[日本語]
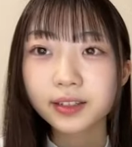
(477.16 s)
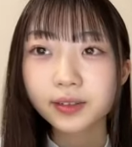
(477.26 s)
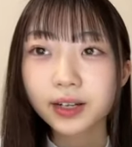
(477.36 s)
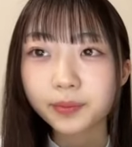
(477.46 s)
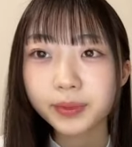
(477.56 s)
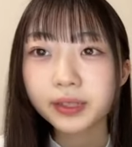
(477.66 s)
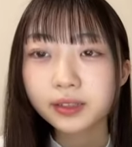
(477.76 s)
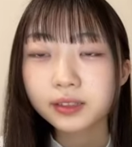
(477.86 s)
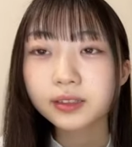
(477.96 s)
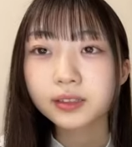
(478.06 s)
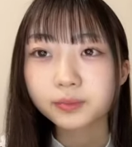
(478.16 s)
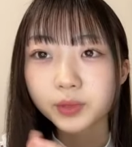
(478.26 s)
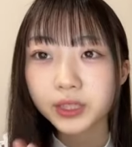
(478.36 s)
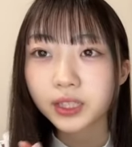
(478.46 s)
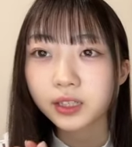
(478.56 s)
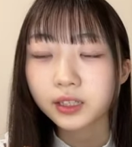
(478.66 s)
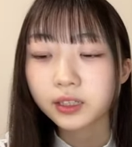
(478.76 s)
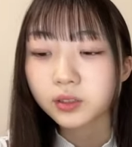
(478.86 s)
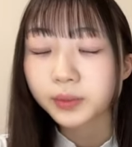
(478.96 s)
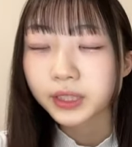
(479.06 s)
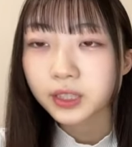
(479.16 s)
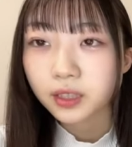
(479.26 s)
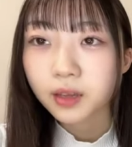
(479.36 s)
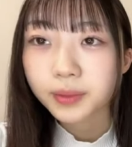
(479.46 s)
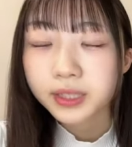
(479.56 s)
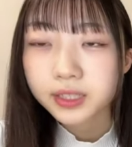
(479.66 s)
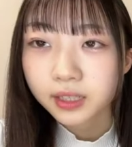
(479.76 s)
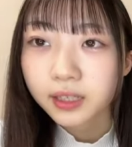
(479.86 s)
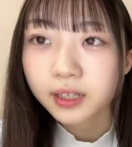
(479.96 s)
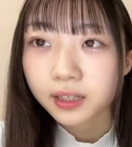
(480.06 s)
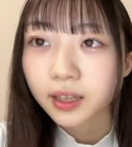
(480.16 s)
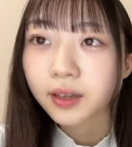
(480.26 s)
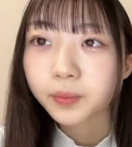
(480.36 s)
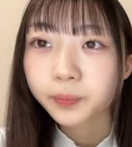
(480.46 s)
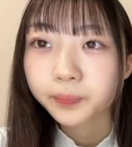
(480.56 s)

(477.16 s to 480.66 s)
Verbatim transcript: 赤ピンク紫に染まっててめっちゃ綺麗で